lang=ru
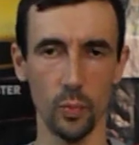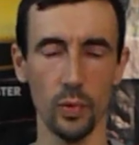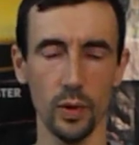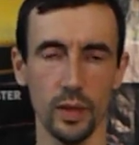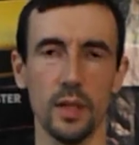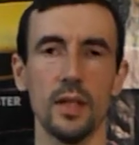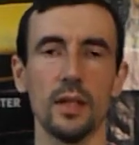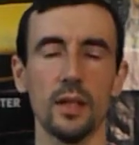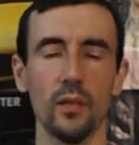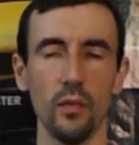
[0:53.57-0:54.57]
просто
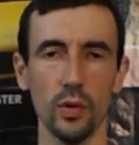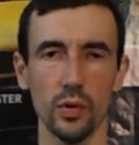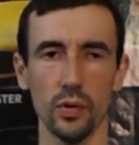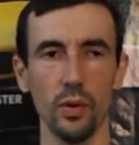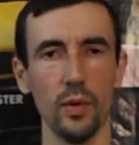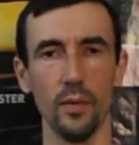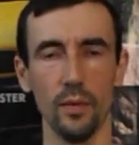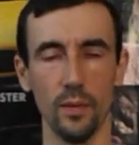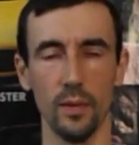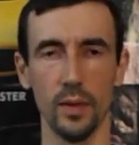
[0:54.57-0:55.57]
из-за того, что
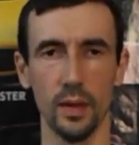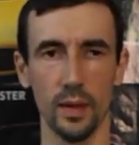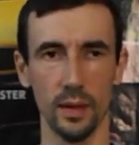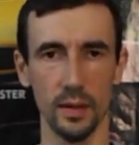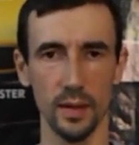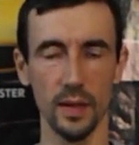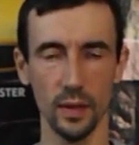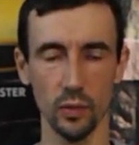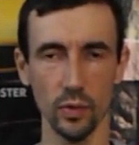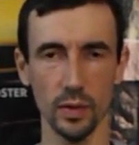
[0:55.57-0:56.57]
э,
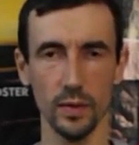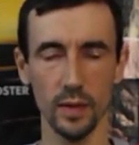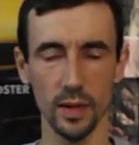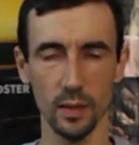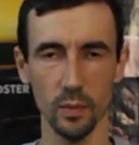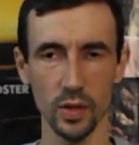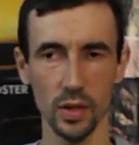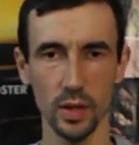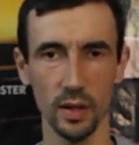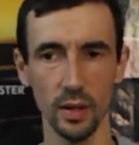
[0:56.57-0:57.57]
нет кузова, нет
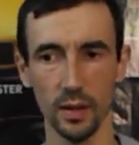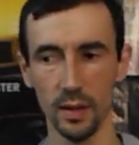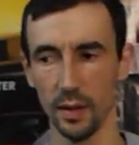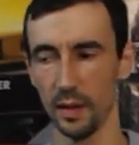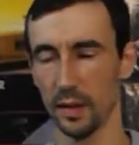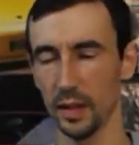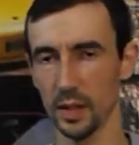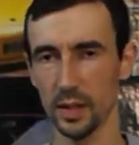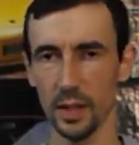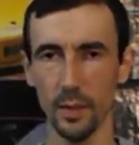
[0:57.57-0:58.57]
машины.
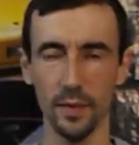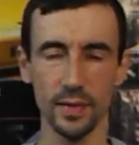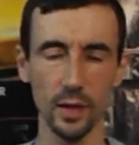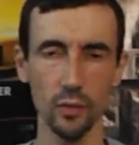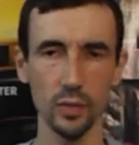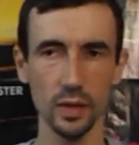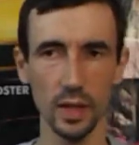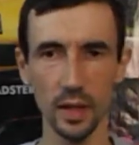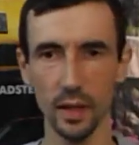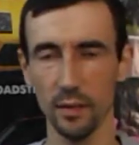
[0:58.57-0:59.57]
Так же само все
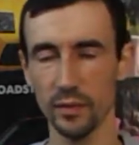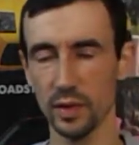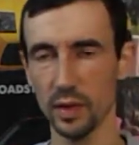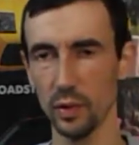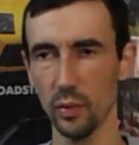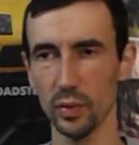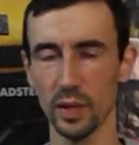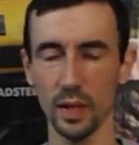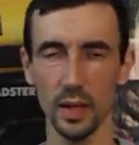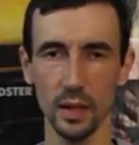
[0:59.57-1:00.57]
узлы, все
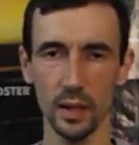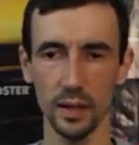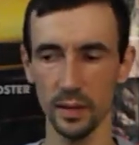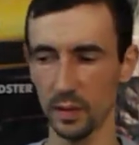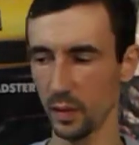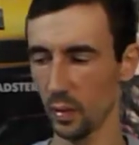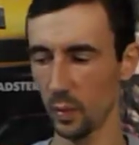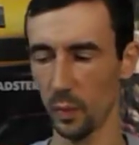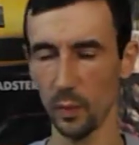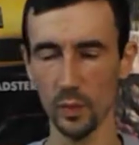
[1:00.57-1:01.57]
устарело,
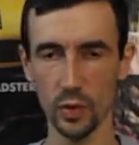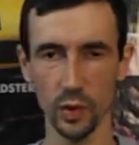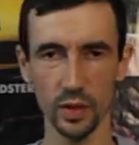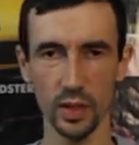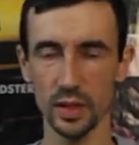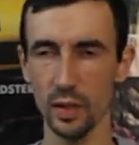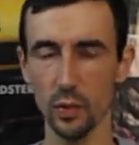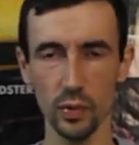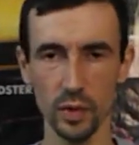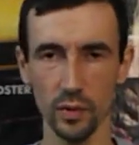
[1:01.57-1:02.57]
жесткости
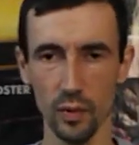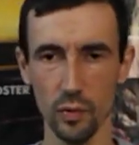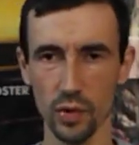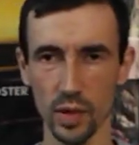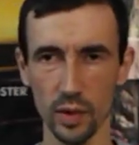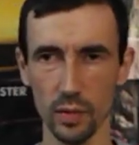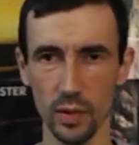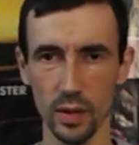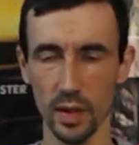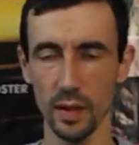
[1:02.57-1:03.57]
кузова уже то
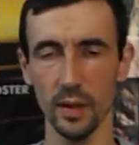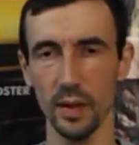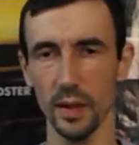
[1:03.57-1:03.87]
и нет.